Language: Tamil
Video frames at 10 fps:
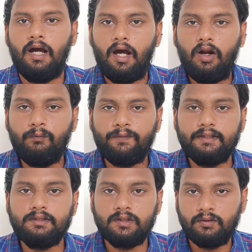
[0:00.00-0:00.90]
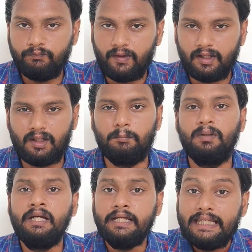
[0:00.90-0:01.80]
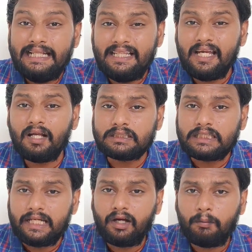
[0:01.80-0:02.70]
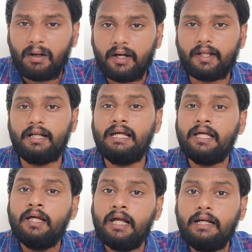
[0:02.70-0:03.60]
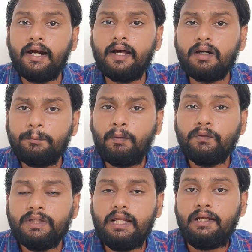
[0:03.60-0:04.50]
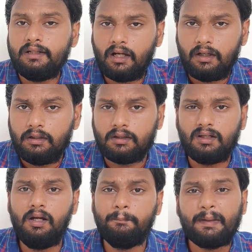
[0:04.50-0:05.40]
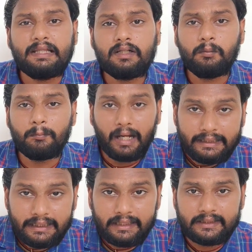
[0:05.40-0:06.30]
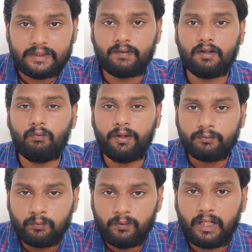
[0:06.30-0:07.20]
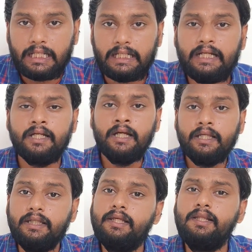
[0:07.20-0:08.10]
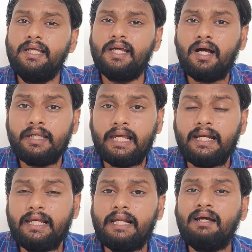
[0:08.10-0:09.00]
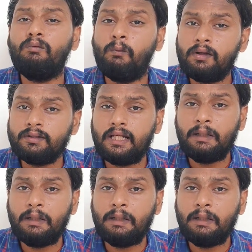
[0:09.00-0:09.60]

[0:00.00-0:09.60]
ஹலோ ஃப்ரெண்ட்ஸ் வணக்கம் இந்தியா சைனா பார்டர்ல லடாக் பகுதியில நாளுக்கு நாள் பதற்றம் அதிகரிச்சுட்டு வரக்கூடிய சூழ்நிலையில இந்தியா எல்லையில ஒரு சில